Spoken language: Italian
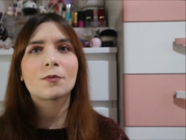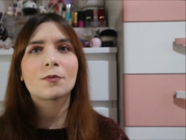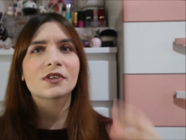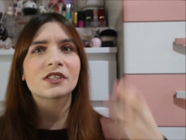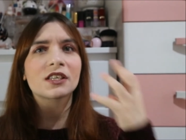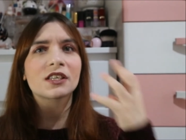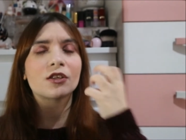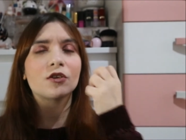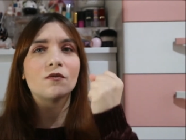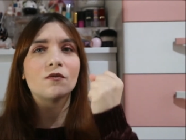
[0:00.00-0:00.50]

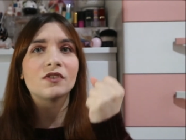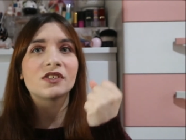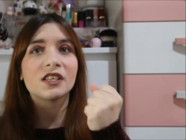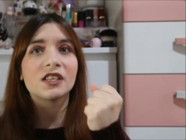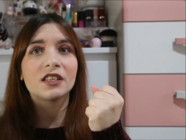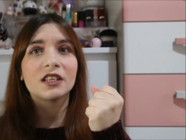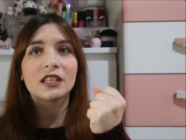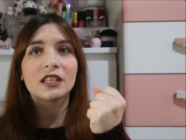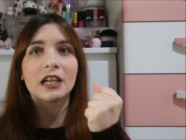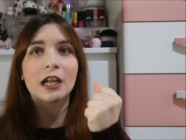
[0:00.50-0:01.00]
passate non vi
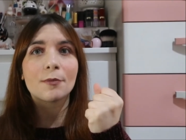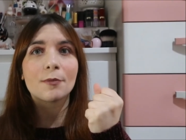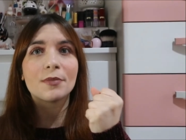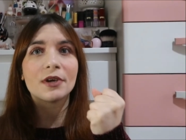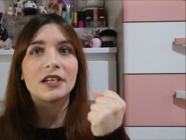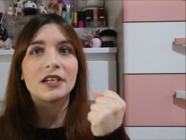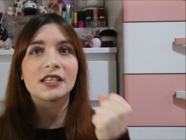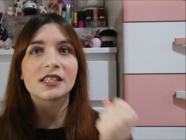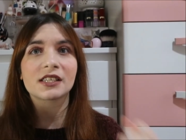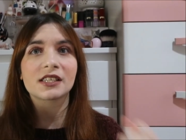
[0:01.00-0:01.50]
sentite la
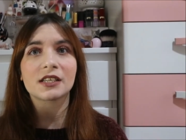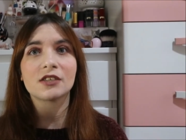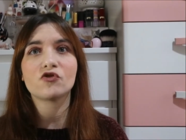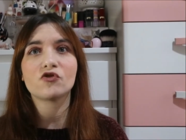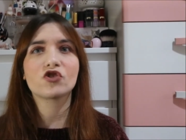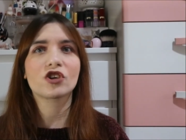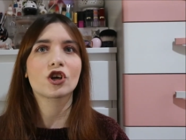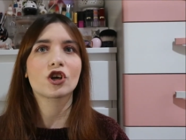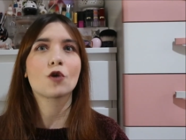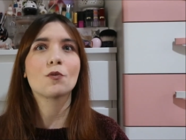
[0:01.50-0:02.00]
pelle
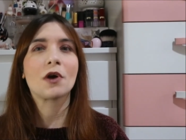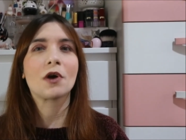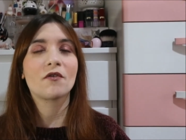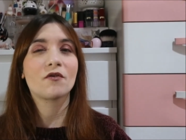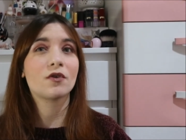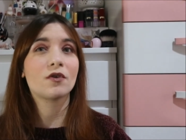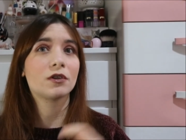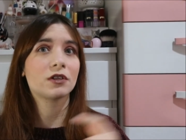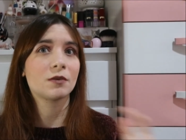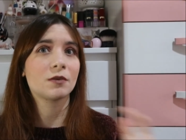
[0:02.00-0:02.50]
stringere come a
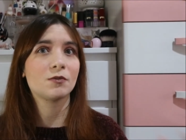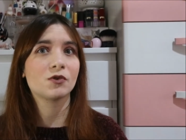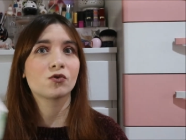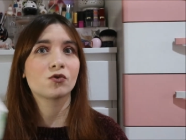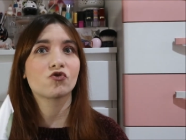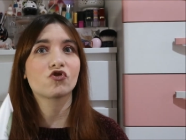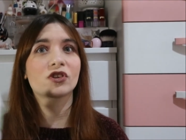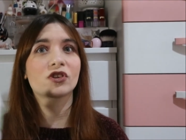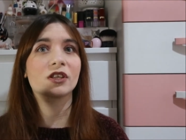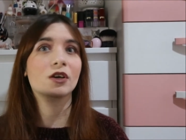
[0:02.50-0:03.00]
volte mi
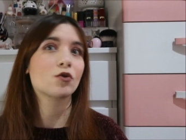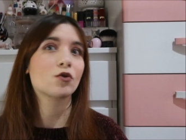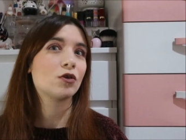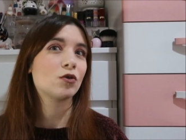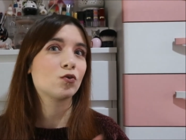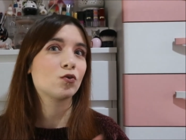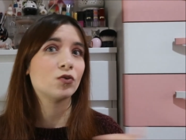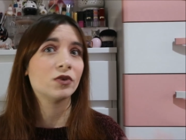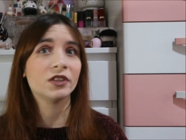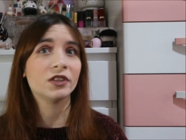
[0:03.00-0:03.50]
succede con
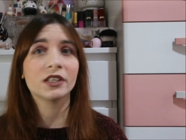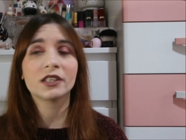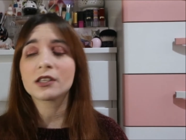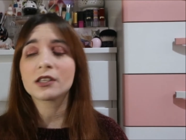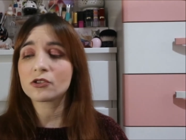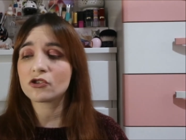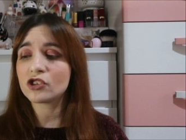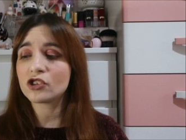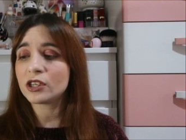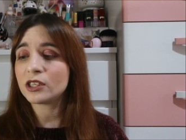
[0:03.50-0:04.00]
alcuni
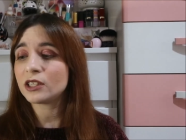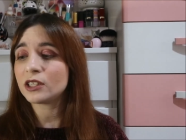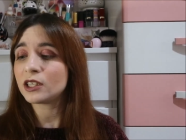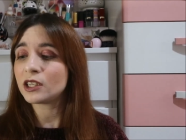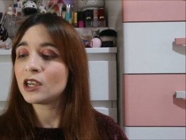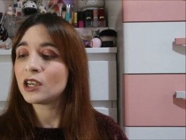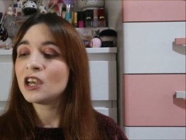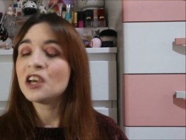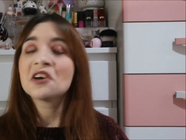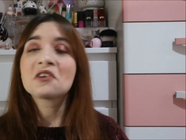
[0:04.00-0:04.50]
detergenti,